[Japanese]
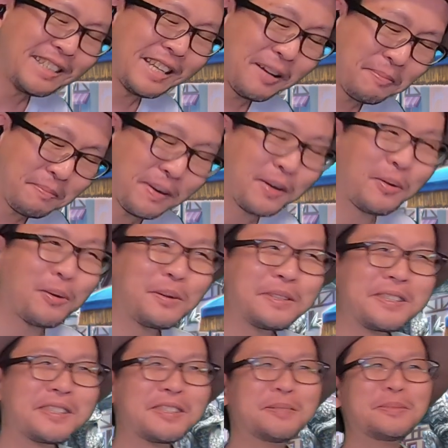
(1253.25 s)
やっぱここ
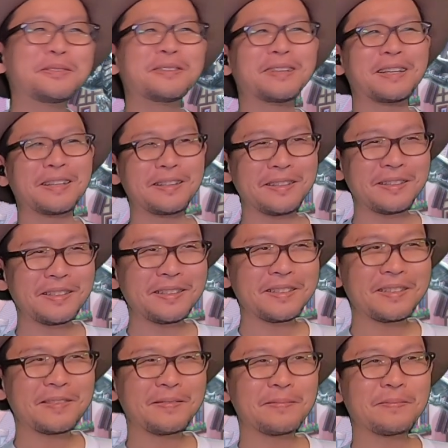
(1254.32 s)
に住むんだね。
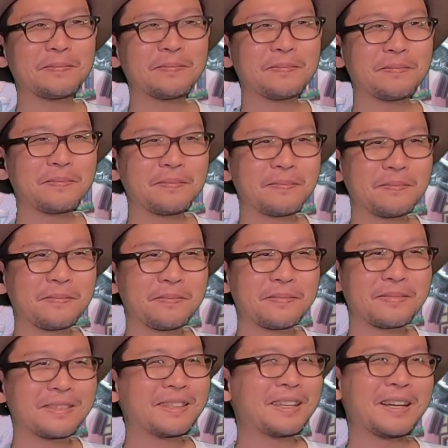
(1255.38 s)

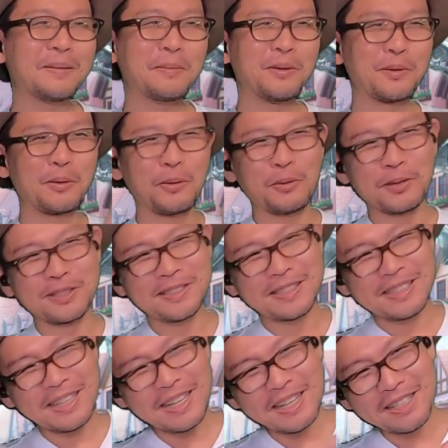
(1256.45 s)
いや、もうこの
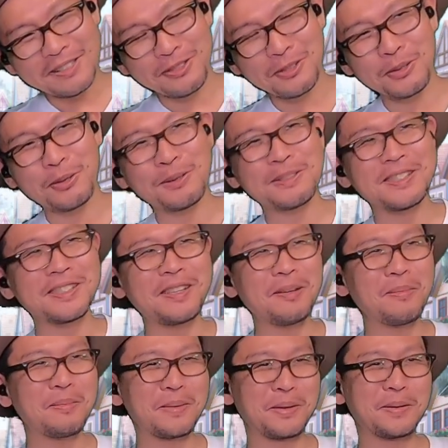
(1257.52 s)
スタイルの曲
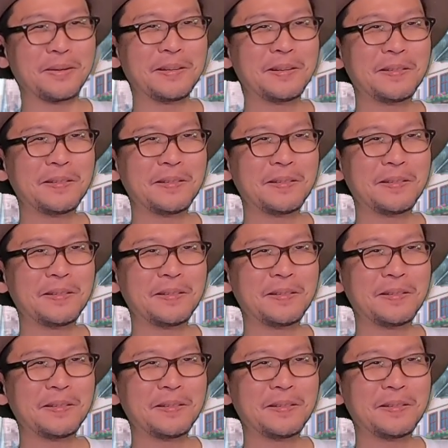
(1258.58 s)
線美を。